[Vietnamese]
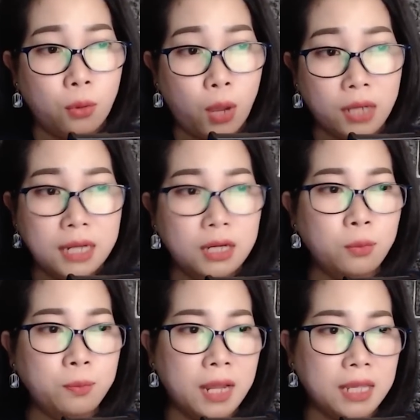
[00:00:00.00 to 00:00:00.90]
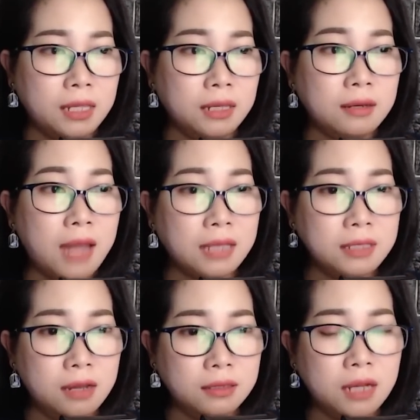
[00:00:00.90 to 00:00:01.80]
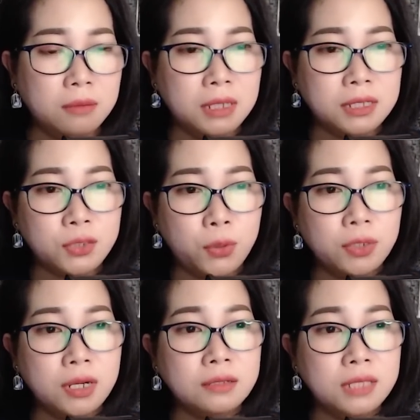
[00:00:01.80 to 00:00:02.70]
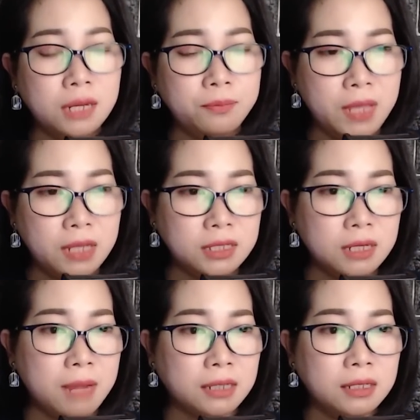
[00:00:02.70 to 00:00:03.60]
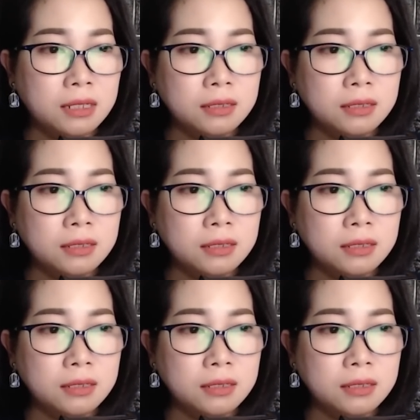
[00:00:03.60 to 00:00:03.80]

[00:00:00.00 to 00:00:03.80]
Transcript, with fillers: Oán Linh lúc này đã dời thân mình xuống, đứng chênh vênh trên mặt nước.